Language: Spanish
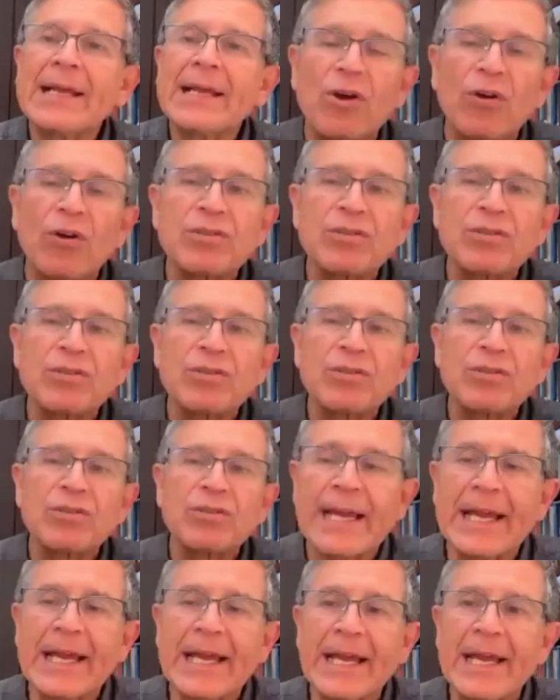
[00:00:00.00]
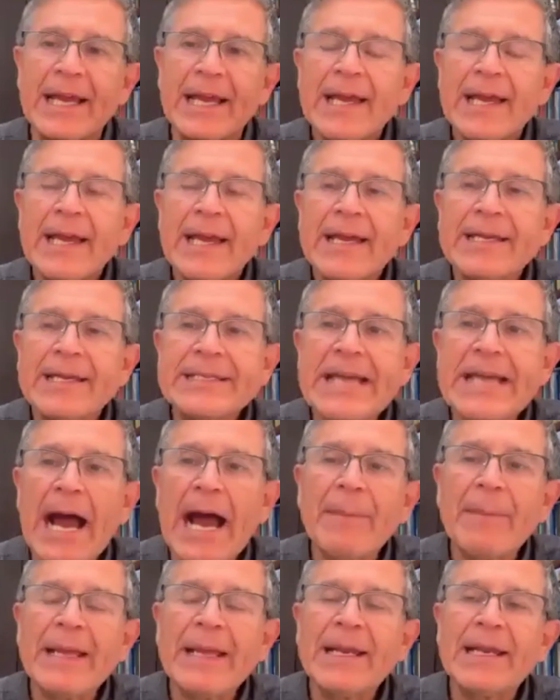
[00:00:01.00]
información sin que
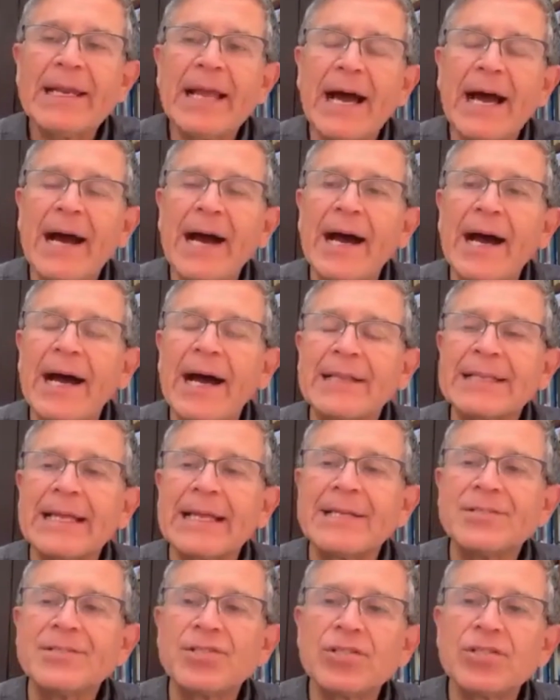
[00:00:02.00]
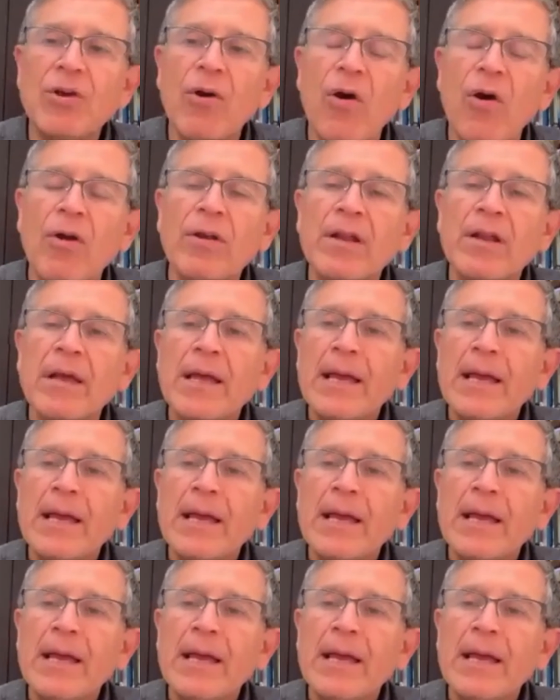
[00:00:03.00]
llamen la atención,